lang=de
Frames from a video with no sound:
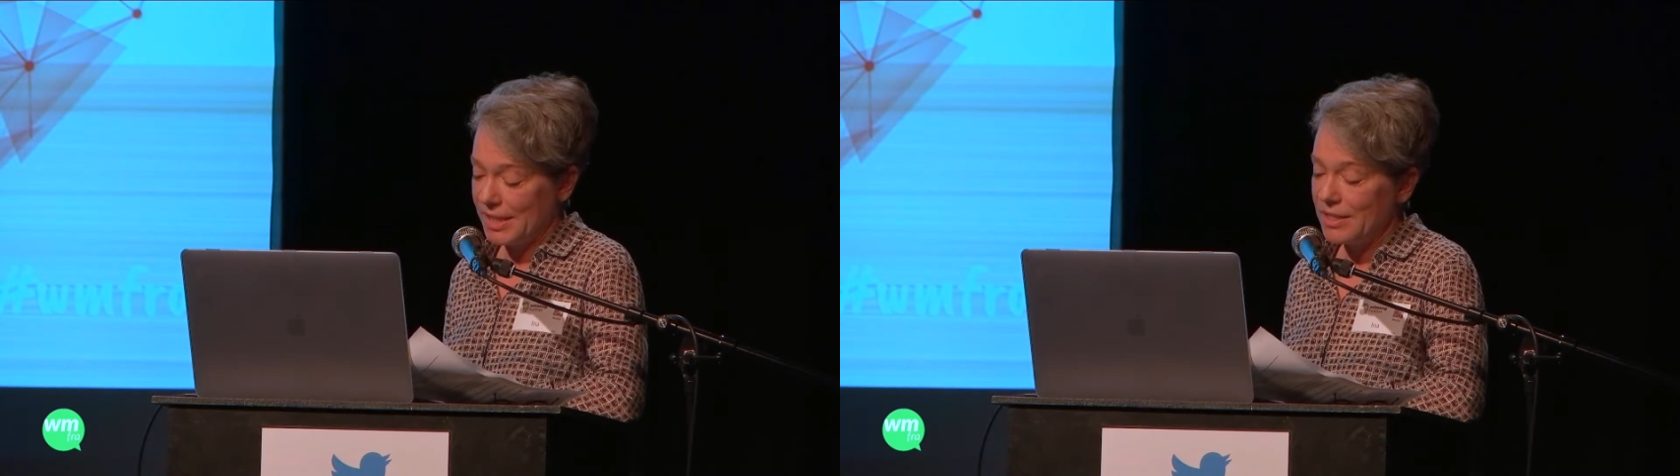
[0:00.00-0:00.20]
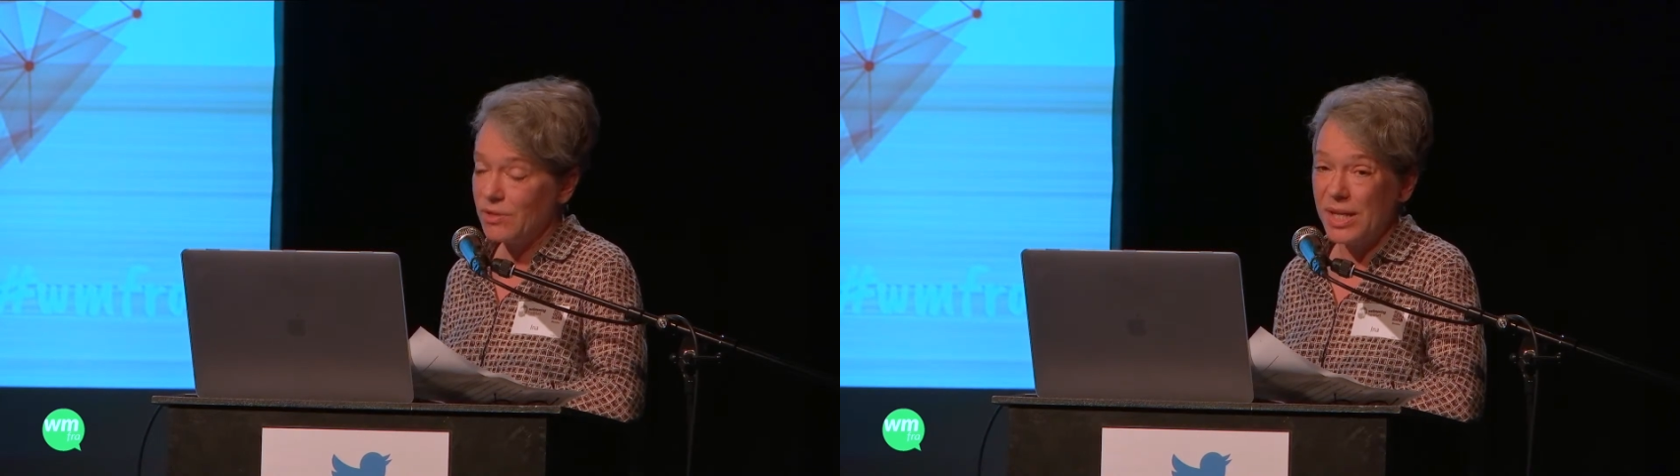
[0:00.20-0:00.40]

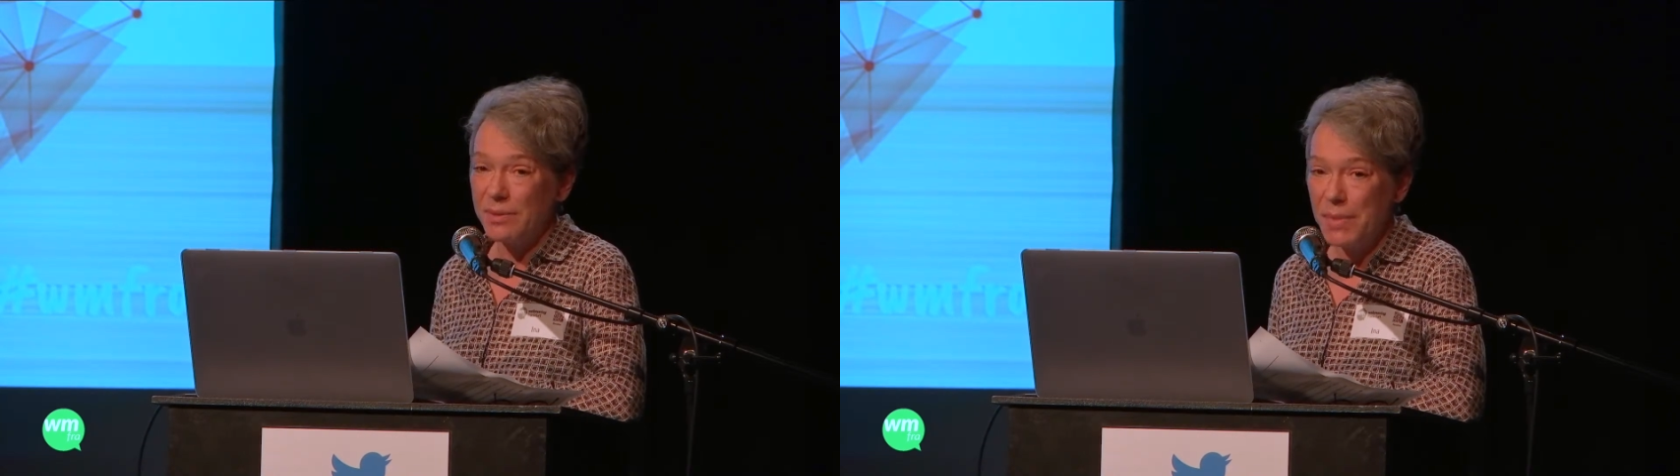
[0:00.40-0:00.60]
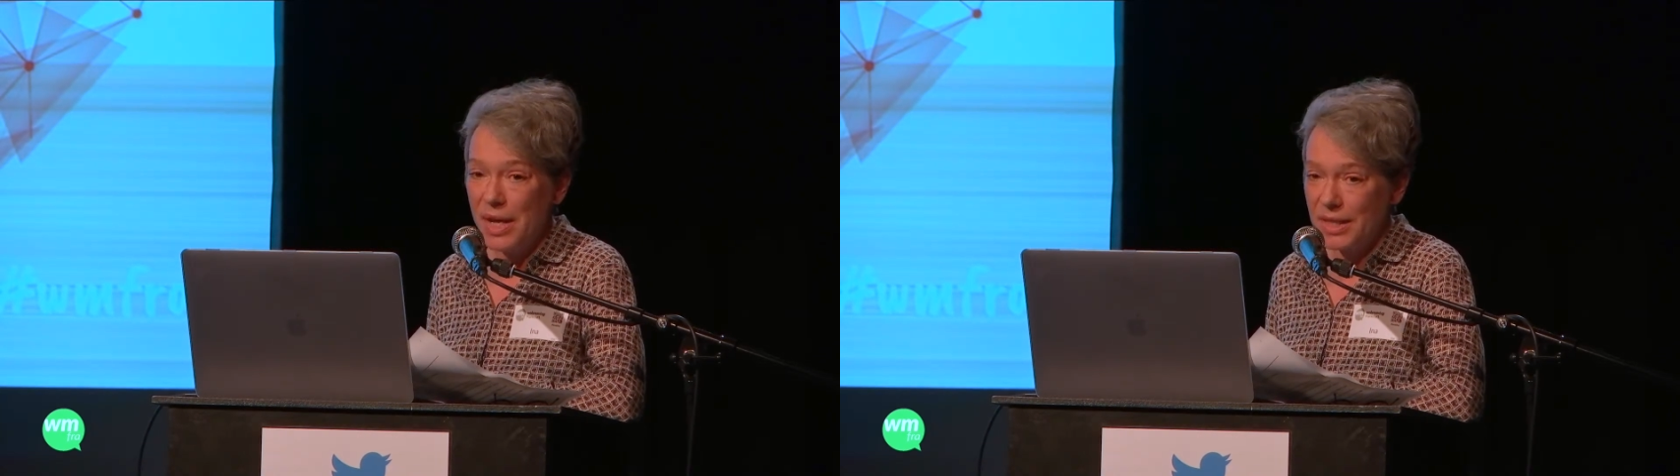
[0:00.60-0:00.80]
also seit
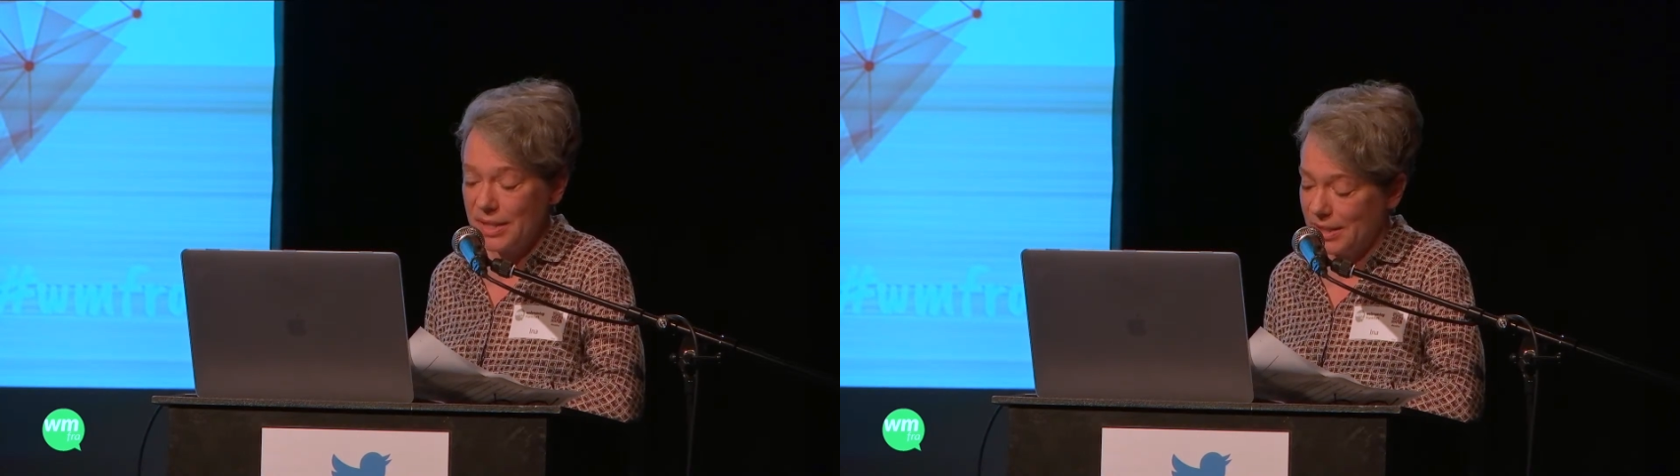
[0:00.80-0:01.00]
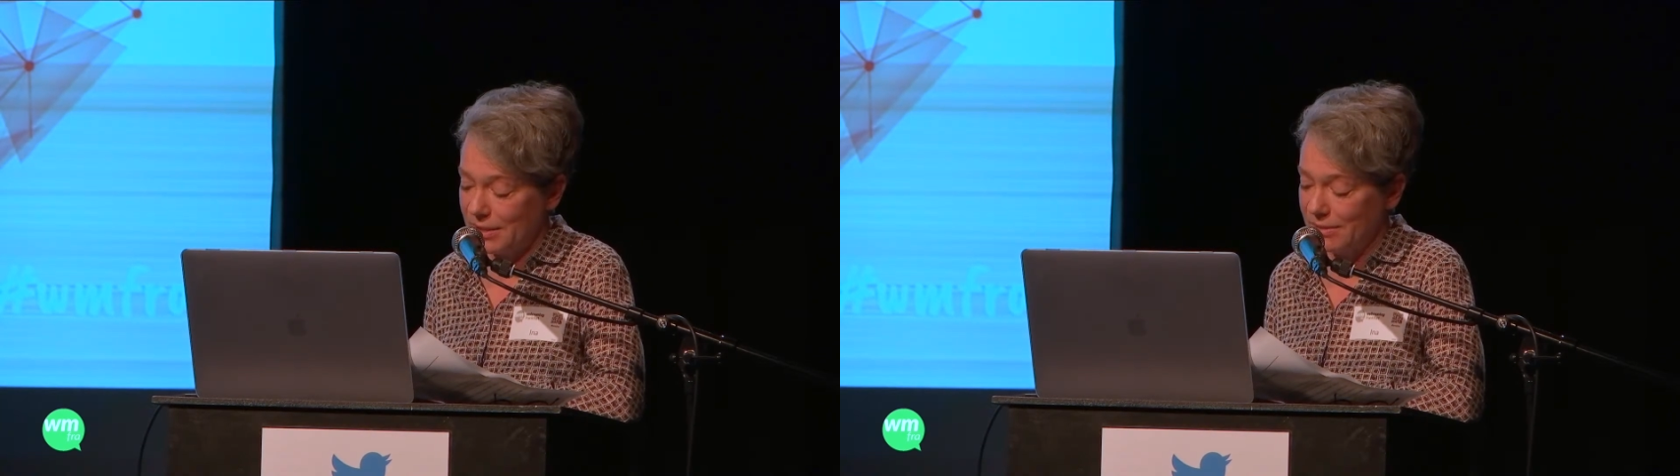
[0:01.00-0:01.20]
mehr
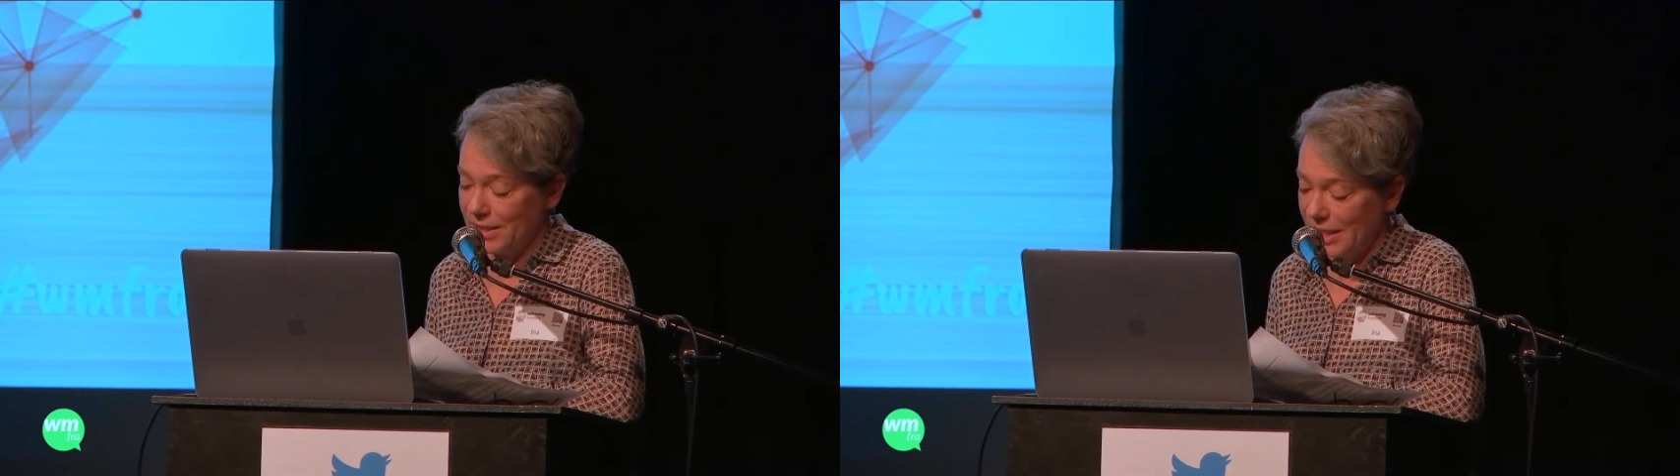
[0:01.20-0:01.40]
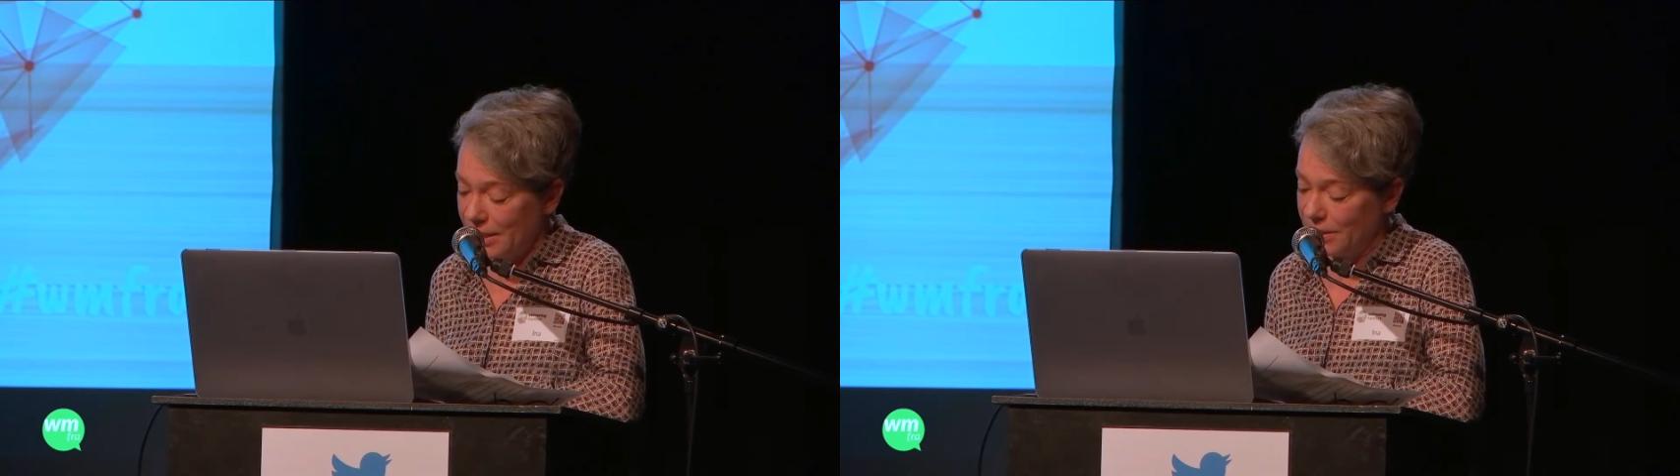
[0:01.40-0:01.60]
als
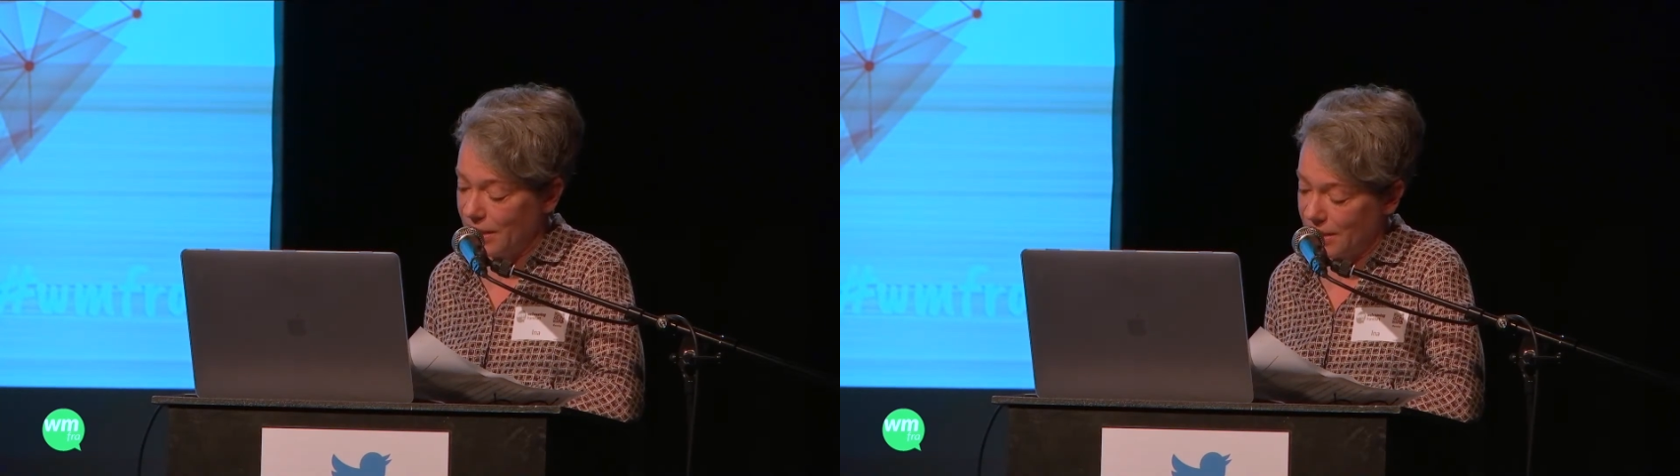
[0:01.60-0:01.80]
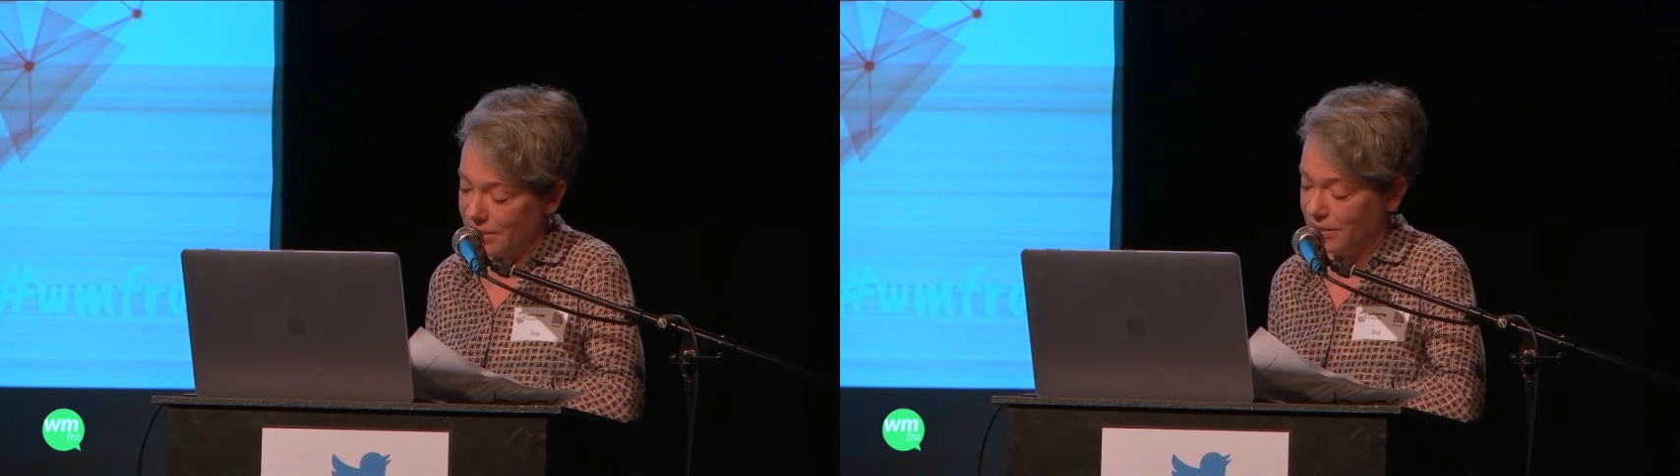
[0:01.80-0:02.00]
zehn
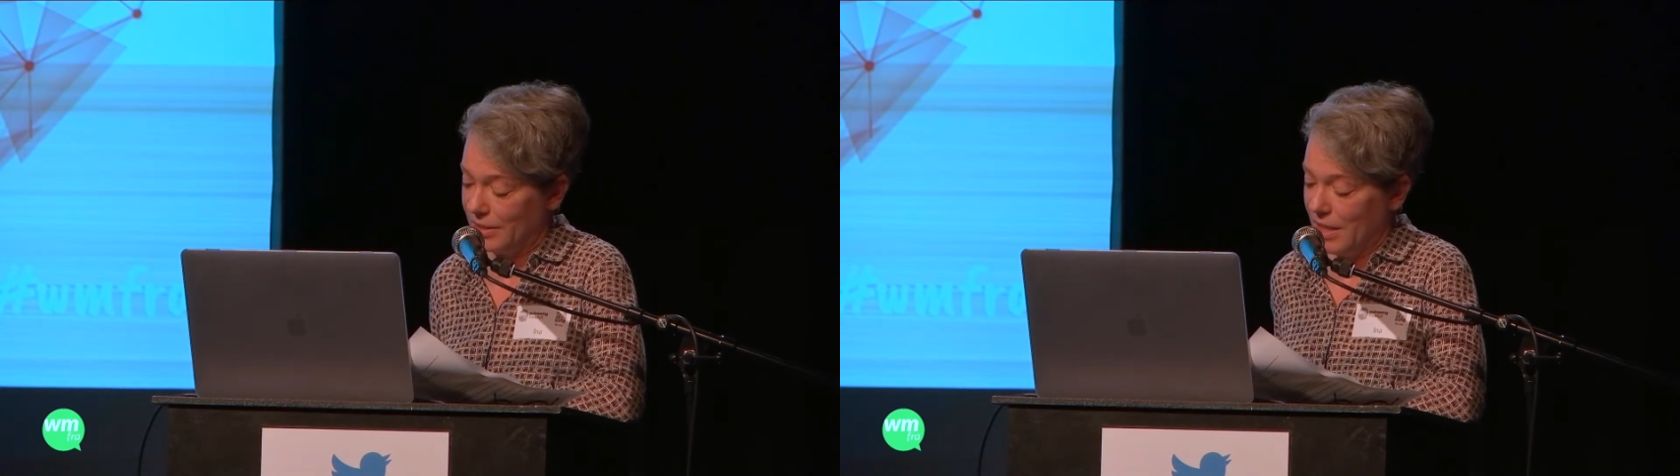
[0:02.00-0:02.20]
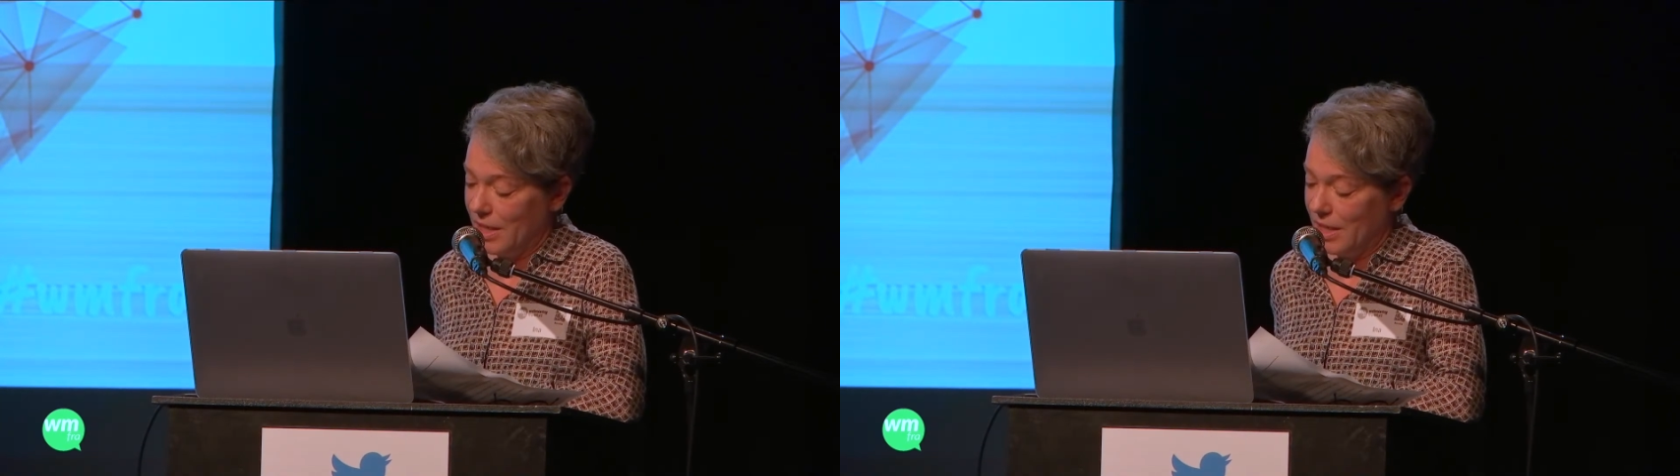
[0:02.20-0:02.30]
Jahren,